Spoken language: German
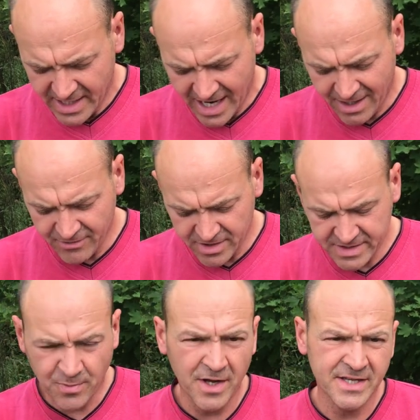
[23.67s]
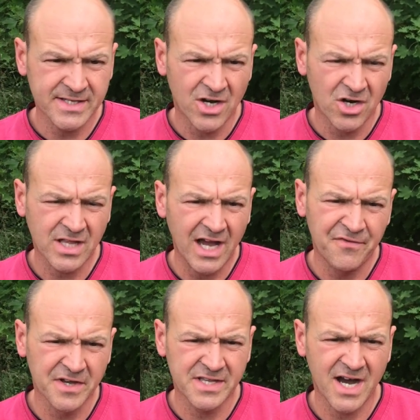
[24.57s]
aber es waren jetzt auch drei,
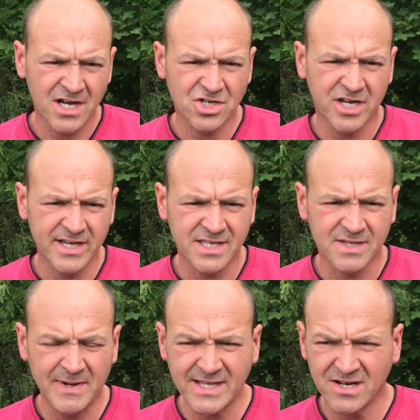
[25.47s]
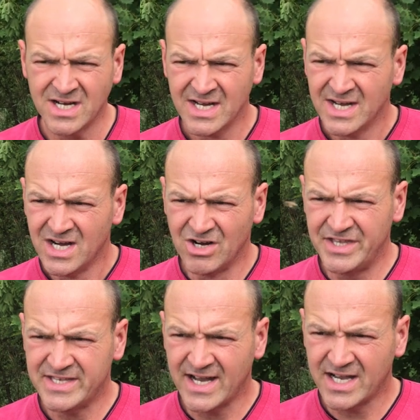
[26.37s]
vier Tage schlechtes Wetter und
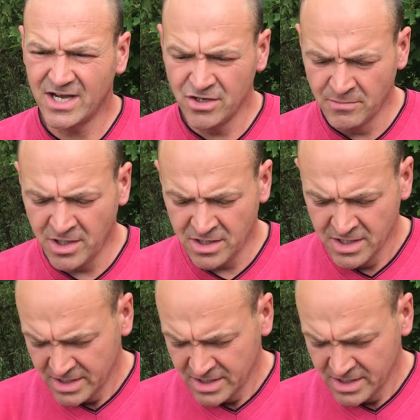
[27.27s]
ich sage ja immer,